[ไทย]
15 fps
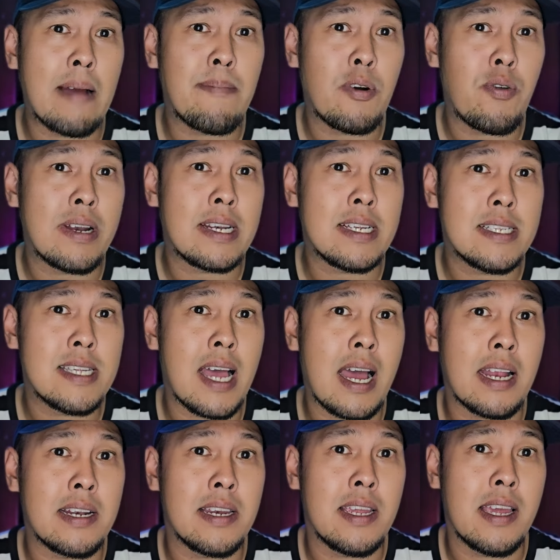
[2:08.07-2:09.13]
งประวัติศา
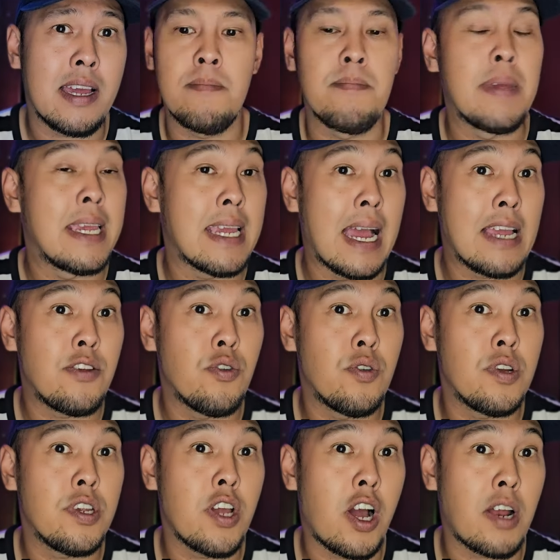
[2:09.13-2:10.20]
สตร์เนี่ยมีอายุ
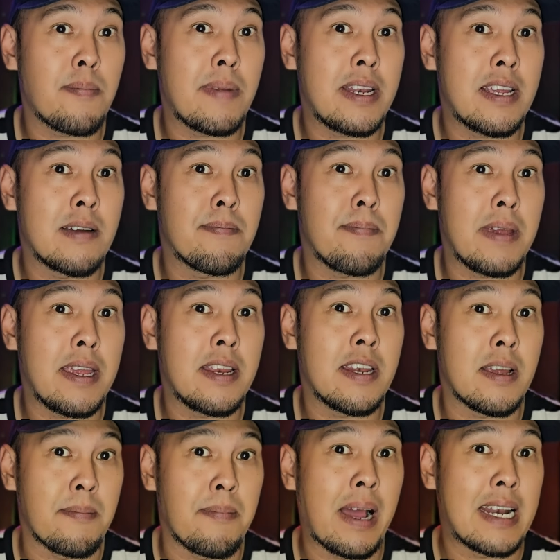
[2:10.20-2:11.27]
ย้อนไปถึงปี
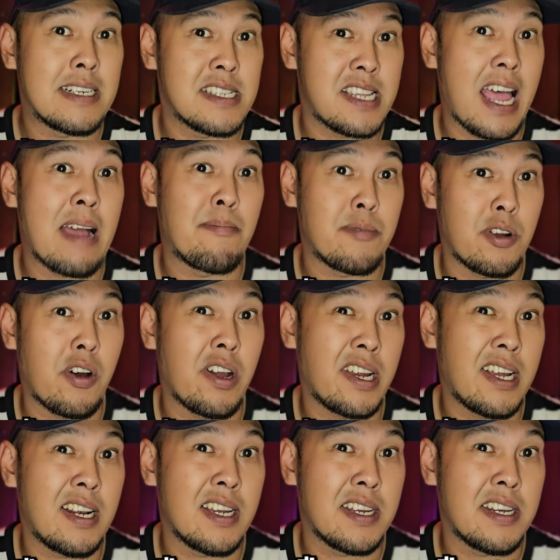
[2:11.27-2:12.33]
1,300
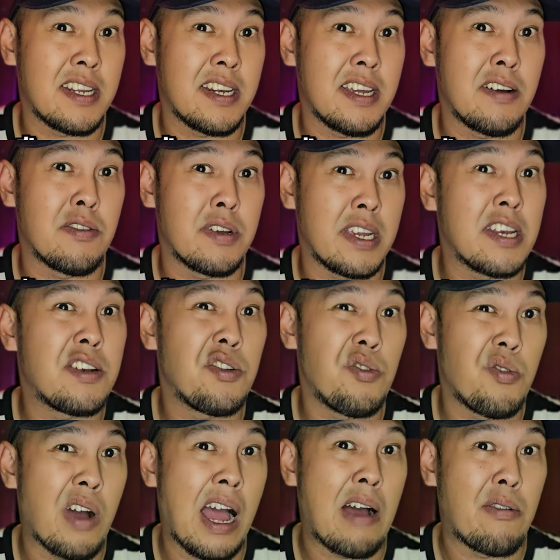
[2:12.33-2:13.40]
กันเลยทีเดียวคิดดู
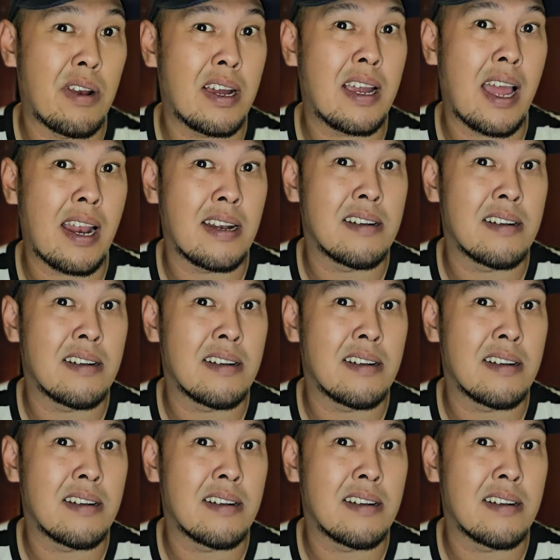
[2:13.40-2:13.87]
เอาละกัน